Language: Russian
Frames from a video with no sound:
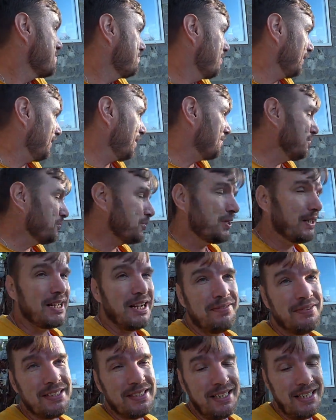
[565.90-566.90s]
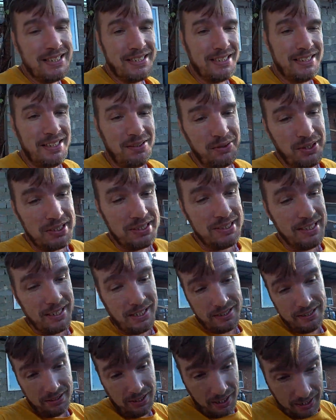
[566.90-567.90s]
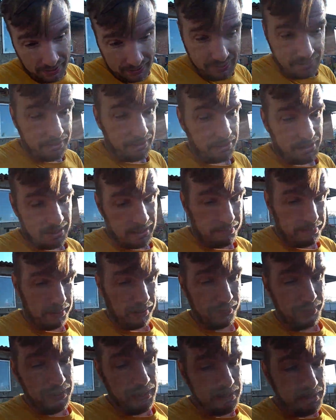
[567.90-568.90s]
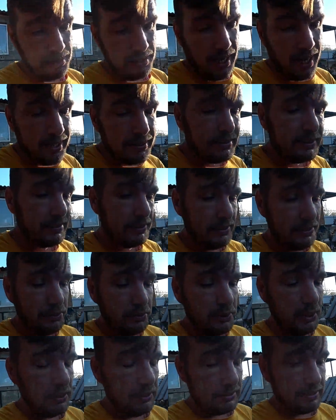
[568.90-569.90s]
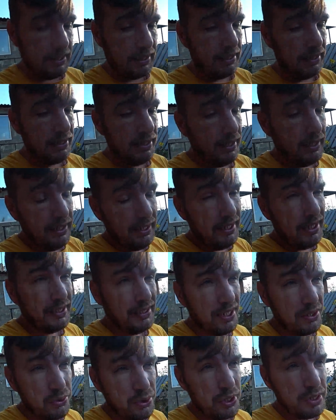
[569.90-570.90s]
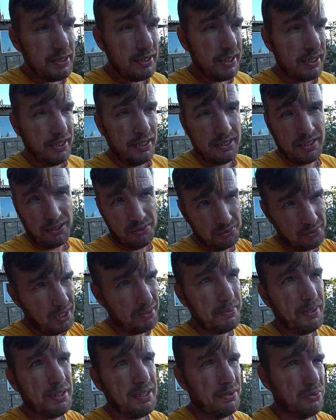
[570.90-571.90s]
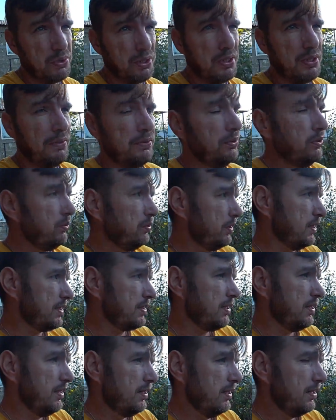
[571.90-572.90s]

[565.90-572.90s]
Потому что, как вы знаете, она у нас не родила, хотя должна была. Видать, акт не удался. Или она уже старенькая, ну как бы она уже давно у нас.